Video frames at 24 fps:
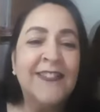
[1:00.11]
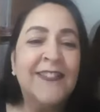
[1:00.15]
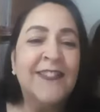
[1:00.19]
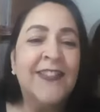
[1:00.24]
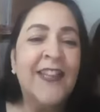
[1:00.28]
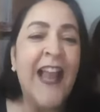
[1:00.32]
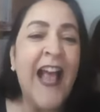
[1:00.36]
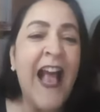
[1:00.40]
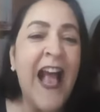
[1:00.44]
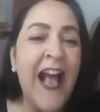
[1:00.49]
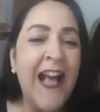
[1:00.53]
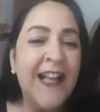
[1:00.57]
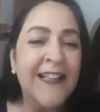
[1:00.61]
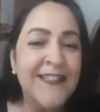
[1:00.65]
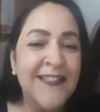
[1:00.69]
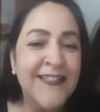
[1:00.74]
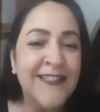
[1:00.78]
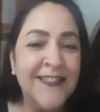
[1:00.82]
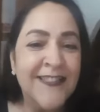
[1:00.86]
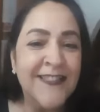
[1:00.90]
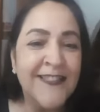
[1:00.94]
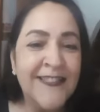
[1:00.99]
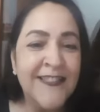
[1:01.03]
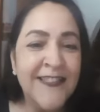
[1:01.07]

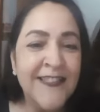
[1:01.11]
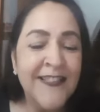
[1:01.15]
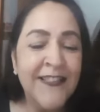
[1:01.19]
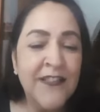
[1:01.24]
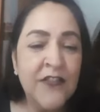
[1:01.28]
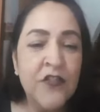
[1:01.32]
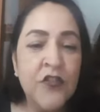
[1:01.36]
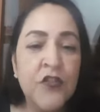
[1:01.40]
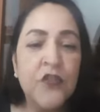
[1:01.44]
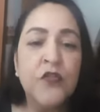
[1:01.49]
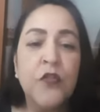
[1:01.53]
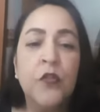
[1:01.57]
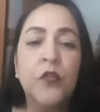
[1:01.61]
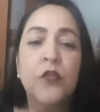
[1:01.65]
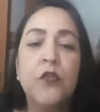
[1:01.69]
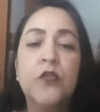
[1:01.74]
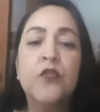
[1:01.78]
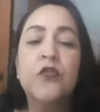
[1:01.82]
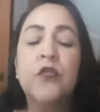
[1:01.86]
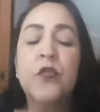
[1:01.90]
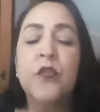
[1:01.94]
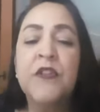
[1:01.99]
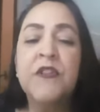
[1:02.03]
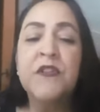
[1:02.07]
trás de
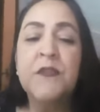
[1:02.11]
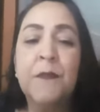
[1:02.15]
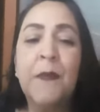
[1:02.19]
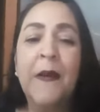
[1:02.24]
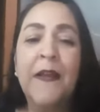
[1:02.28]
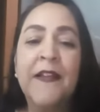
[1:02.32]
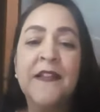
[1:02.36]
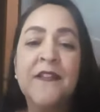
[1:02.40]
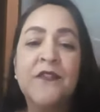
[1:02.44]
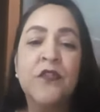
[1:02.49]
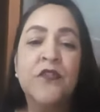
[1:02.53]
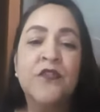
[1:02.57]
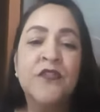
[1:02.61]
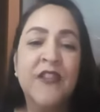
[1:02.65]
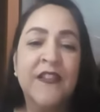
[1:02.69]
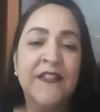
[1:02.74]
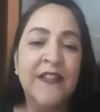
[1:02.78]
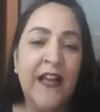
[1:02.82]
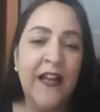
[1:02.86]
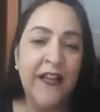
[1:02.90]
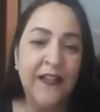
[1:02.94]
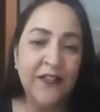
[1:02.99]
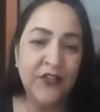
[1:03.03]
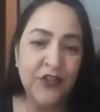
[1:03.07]
soluções para a
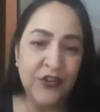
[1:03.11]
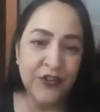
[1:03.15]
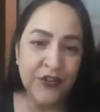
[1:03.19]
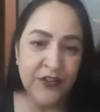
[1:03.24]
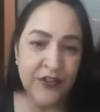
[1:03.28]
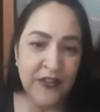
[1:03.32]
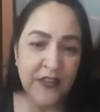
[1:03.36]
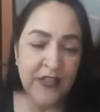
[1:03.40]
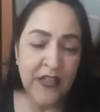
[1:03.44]
sociedade.